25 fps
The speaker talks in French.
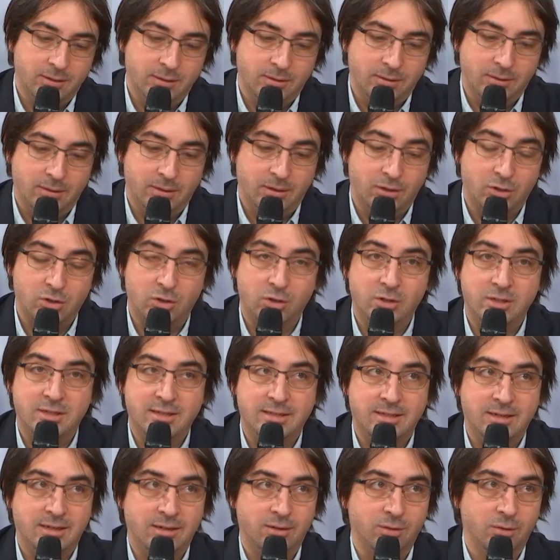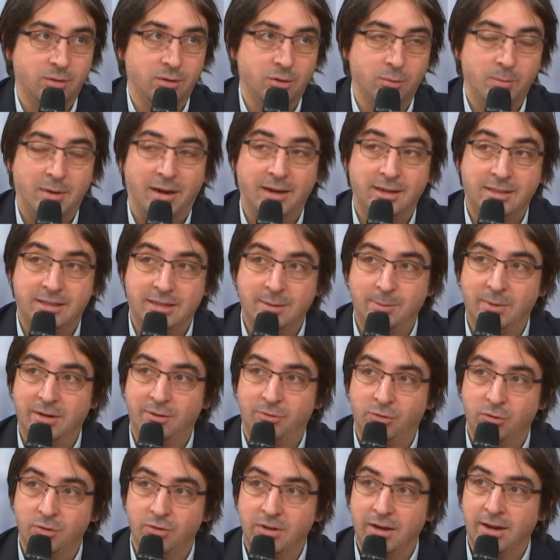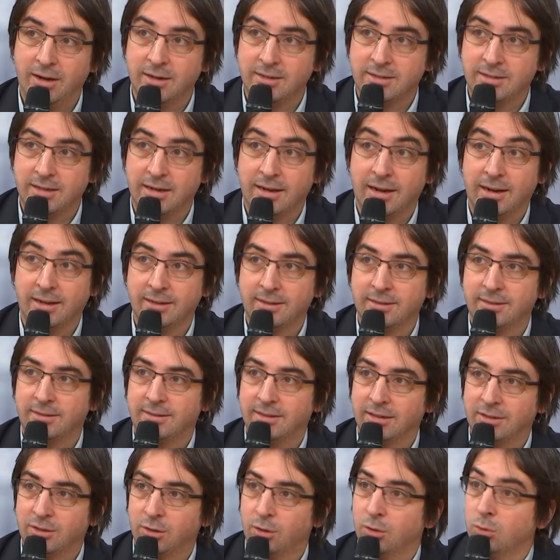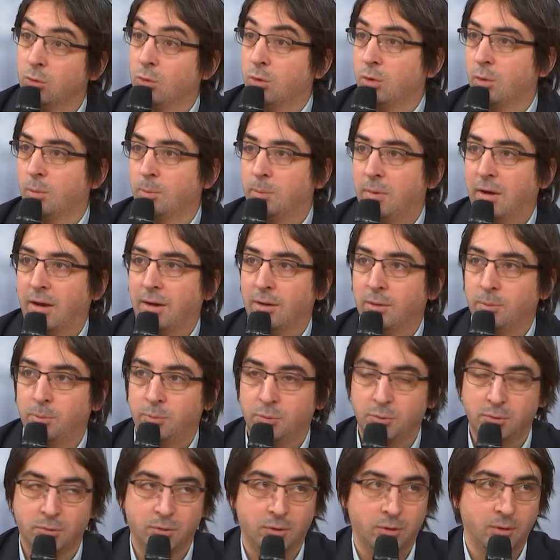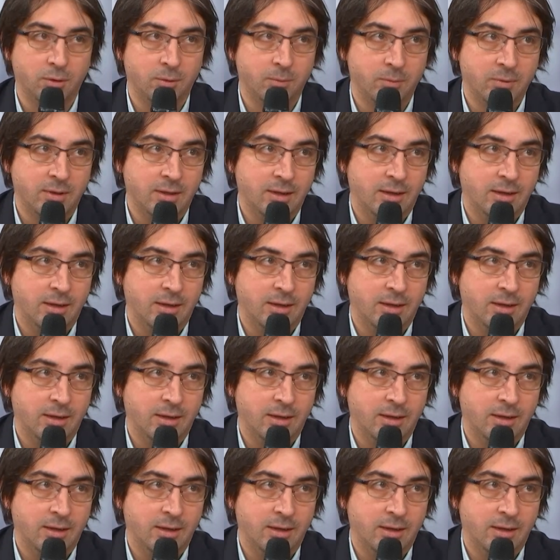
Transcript: Euh, alors je le disais, le, maritime et le fluvial, c'est l'un des secteurs dont on parle pour euh,